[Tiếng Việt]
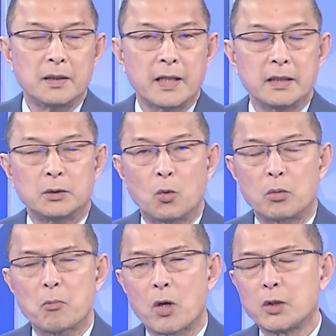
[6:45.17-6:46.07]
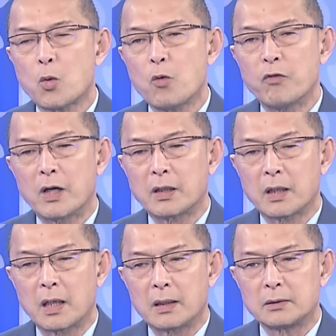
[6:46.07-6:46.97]
đây thuộc một cái khu vực
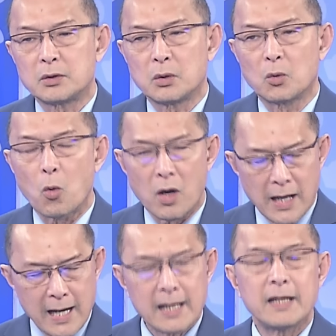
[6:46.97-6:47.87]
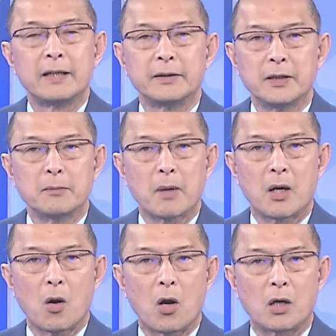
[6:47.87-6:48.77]
của Nga, nhưng mà
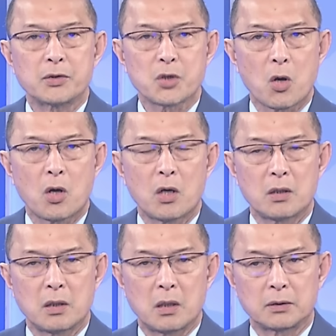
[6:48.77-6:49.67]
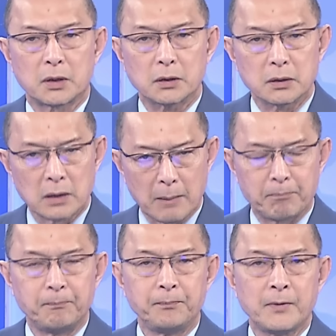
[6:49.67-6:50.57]
họ cho tự lập
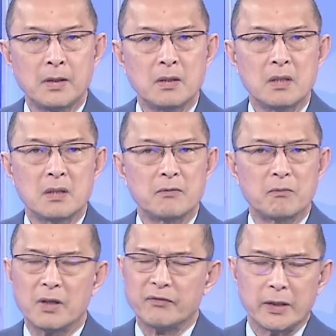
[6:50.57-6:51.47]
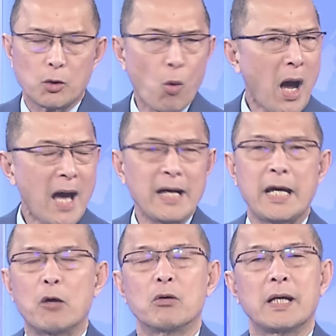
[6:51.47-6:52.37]
bởi vì quá
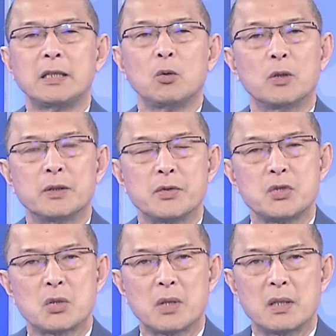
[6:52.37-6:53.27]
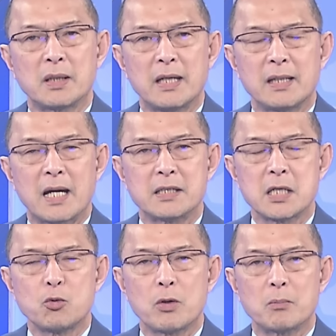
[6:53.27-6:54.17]
hẻo lánh luôn, cho nên ngay cả
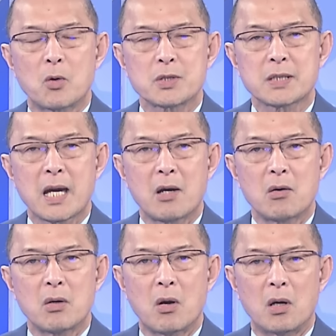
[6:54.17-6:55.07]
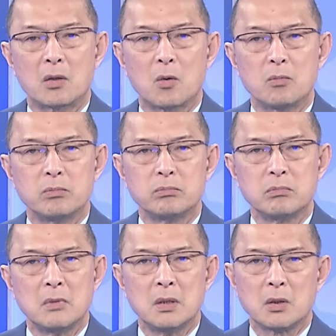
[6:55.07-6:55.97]
chính quyền Moscow họ cũng
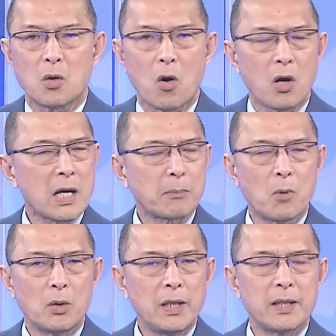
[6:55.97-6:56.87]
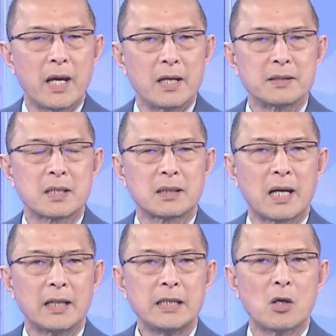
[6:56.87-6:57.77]
có các mối liên hệ rất
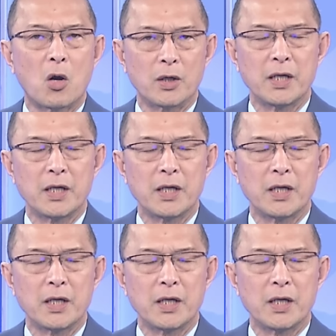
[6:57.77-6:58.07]
là ít ỏi